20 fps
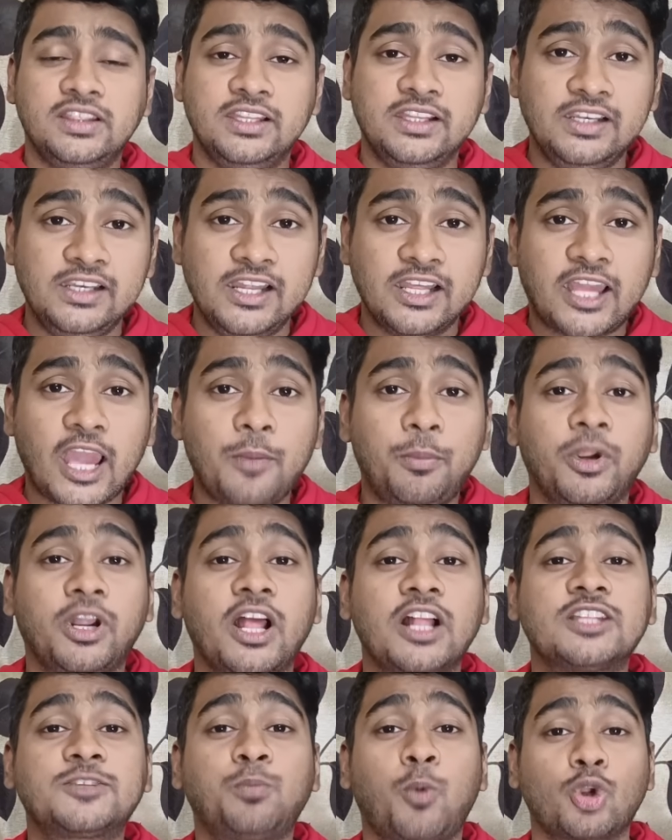দিল্লি
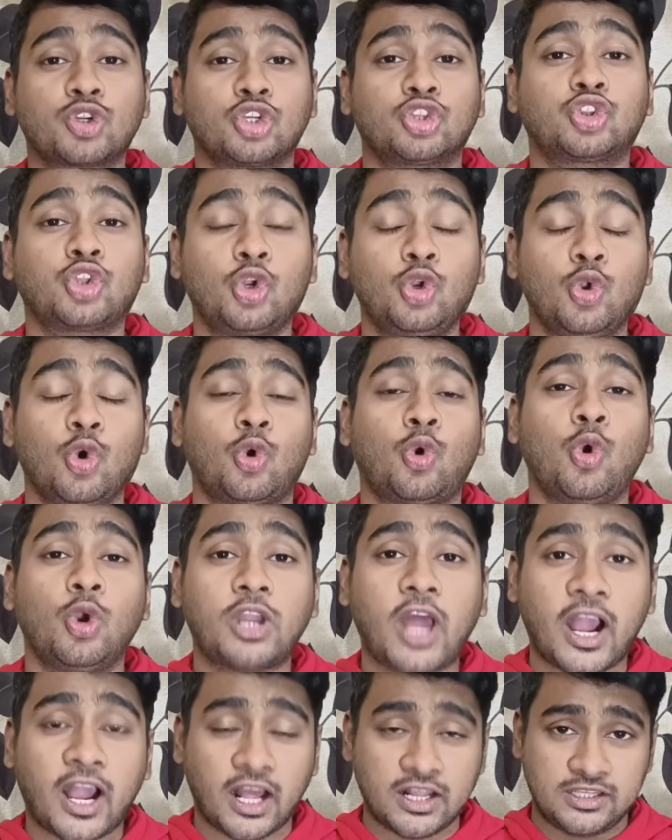ক্যাপিটালস পঁচাত্তর লক্ষ
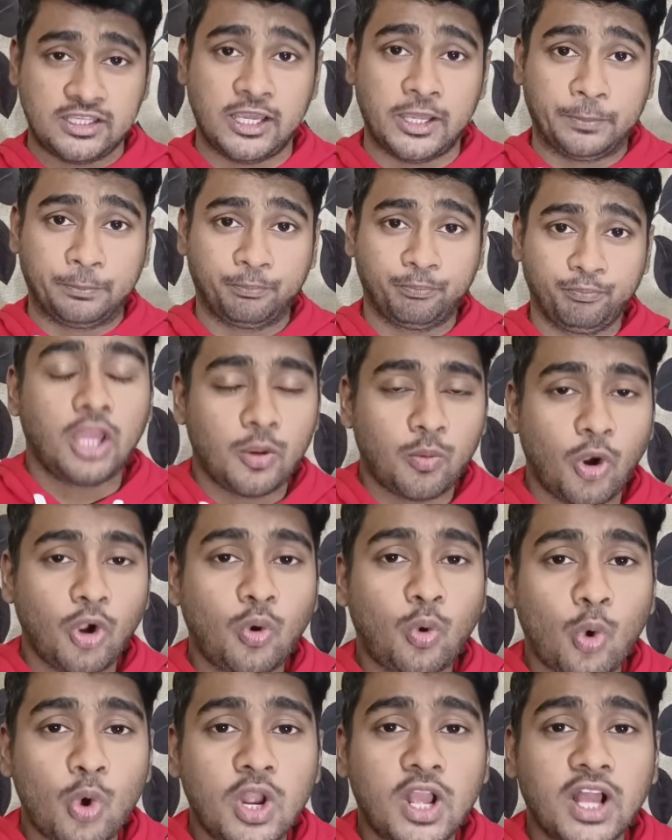টাকা দিয়ে
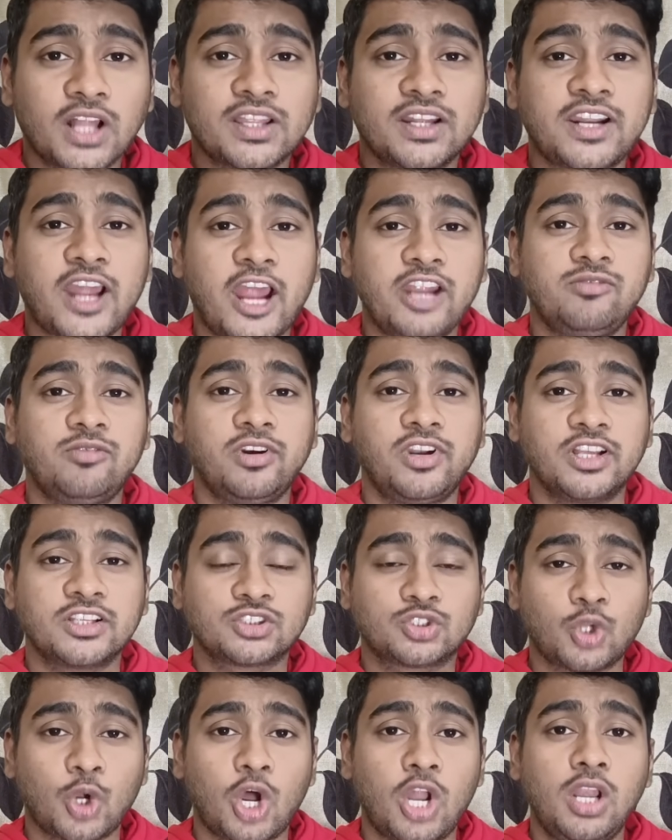এবং কলকাতা নাইট
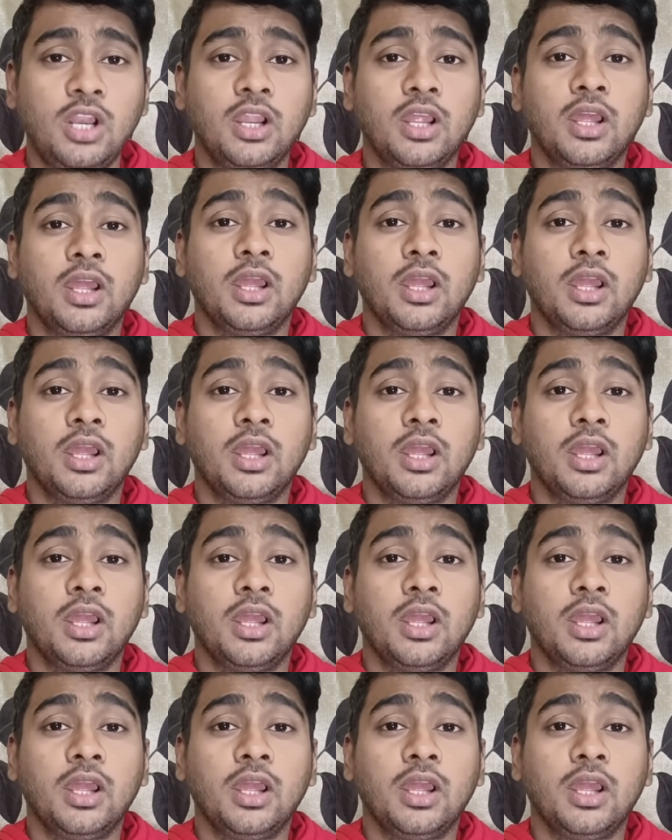রাইডার্স দল